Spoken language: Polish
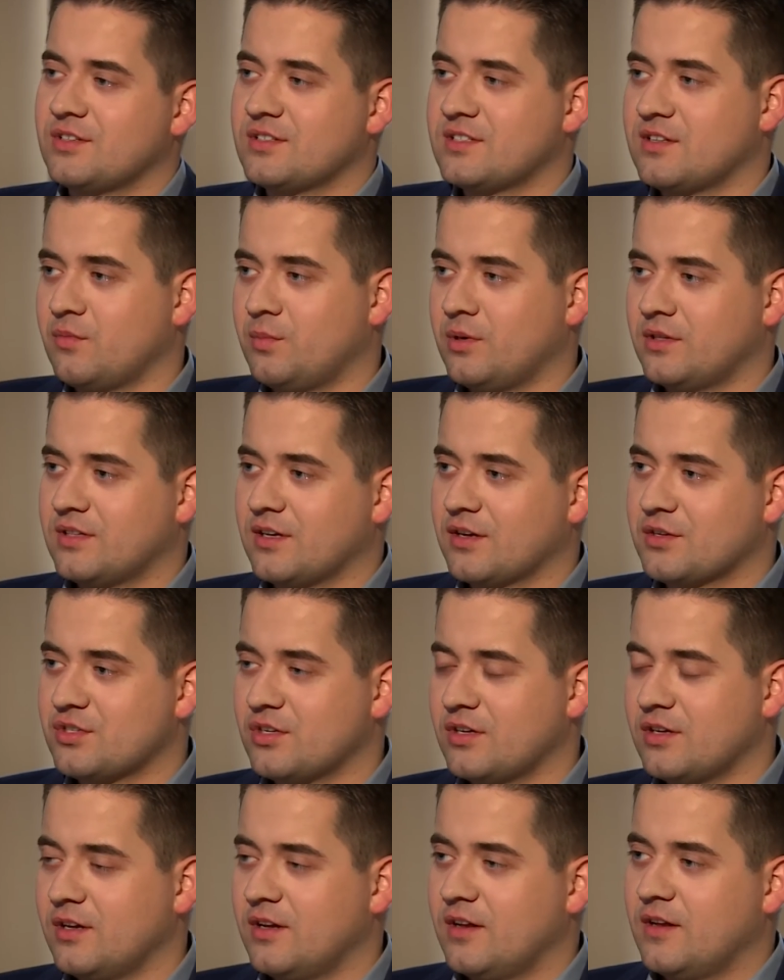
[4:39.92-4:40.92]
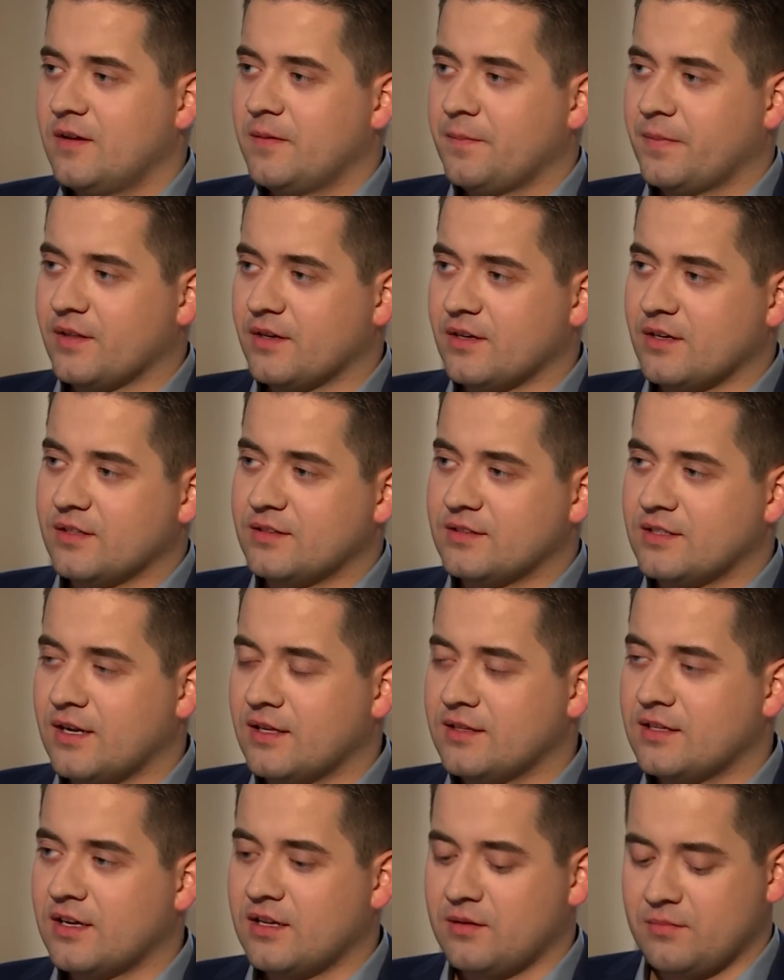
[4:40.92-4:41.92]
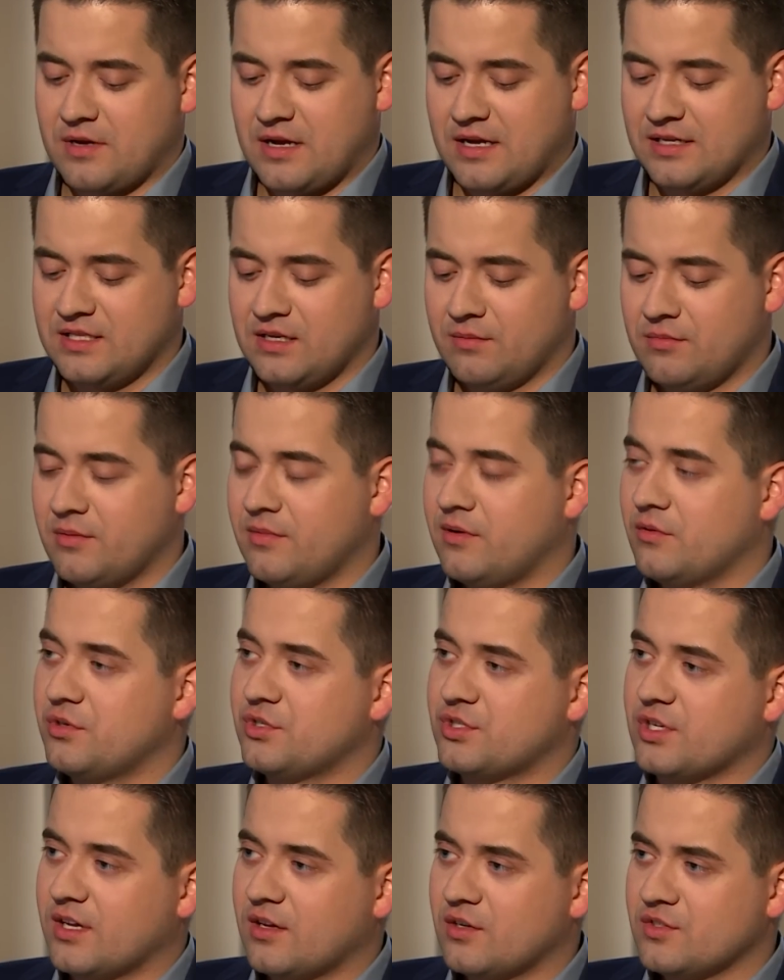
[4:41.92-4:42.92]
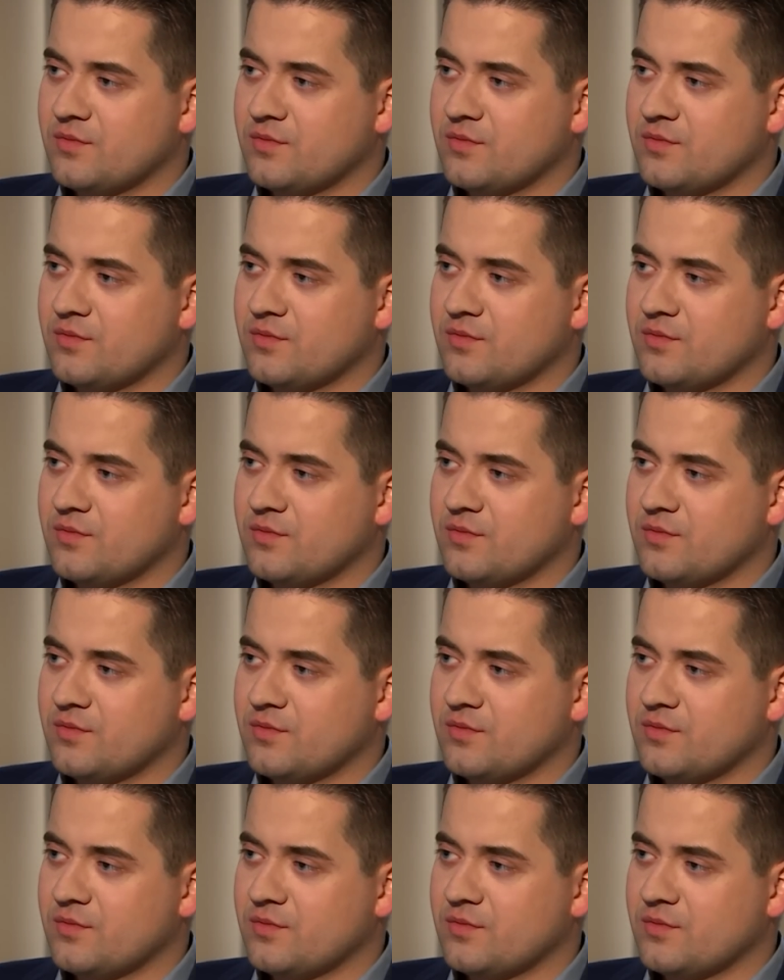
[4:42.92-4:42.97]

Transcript: został Pan także e, trenerem Adama Małysza. Ja